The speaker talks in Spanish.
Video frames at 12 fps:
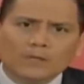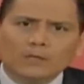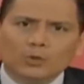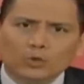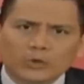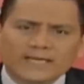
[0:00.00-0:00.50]

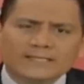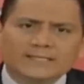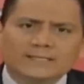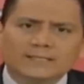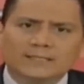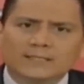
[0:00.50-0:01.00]

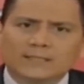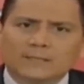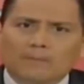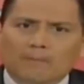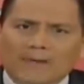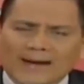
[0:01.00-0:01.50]
lunes,
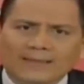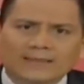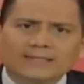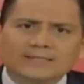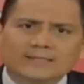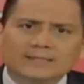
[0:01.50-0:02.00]

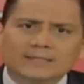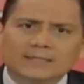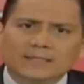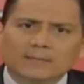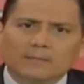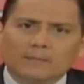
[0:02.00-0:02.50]
martes,
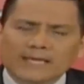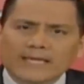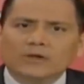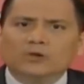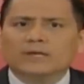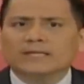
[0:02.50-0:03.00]

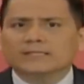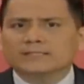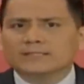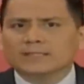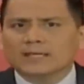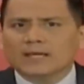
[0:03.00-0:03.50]

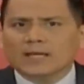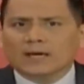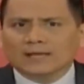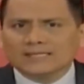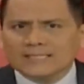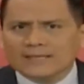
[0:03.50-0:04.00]
miércoles,
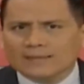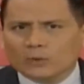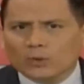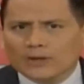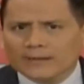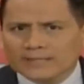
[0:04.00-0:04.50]
recién este
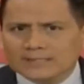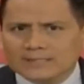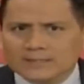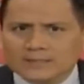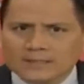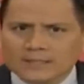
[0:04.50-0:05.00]
jueves.
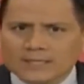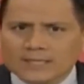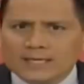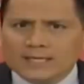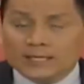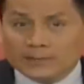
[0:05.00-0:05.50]

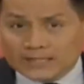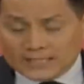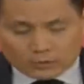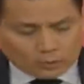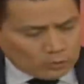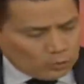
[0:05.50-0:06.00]
El
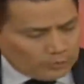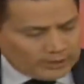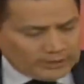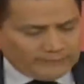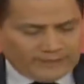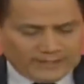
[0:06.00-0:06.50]
ministro de
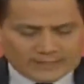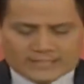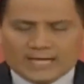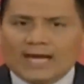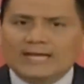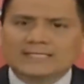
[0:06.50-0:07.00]

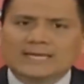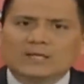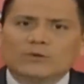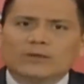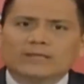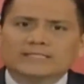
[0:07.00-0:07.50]
Defensa ha
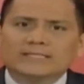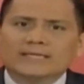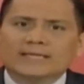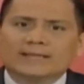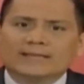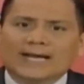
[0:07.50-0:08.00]
salido a decir
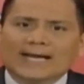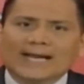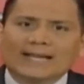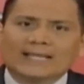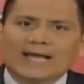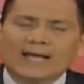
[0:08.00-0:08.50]
que esta
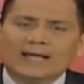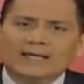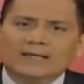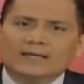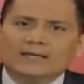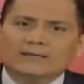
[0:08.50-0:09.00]
carta
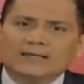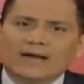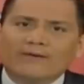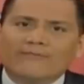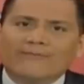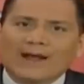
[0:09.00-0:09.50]
está
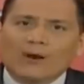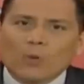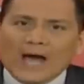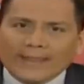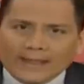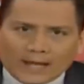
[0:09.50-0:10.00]

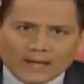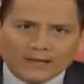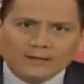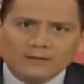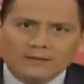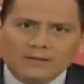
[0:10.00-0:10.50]

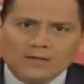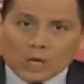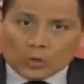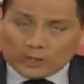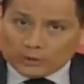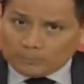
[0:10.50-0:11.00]
fraguada,
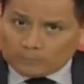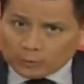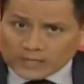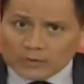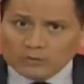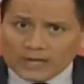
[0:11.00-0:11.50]
cuando
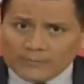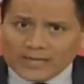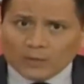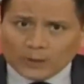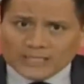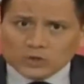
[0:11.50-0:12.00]
pudieron
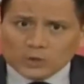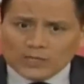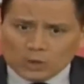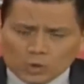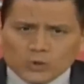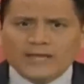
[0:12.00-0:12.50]
haberlo hecho
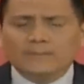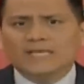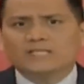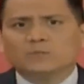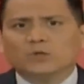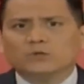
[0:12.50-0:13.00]
el lunes
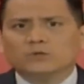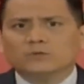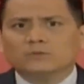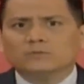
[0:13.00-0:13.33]
mismo.